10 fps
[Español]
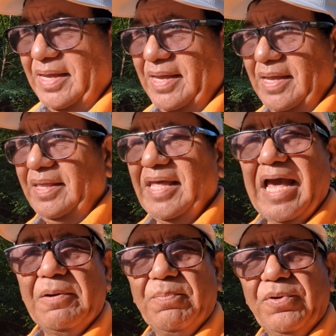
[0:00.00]
eh,
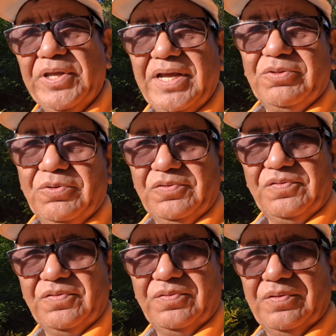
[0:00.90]
dejar
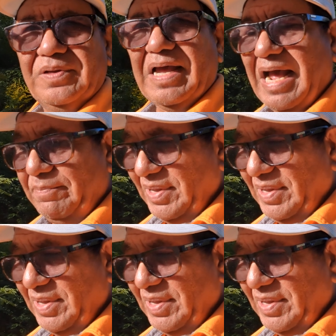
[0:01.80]
proyectos a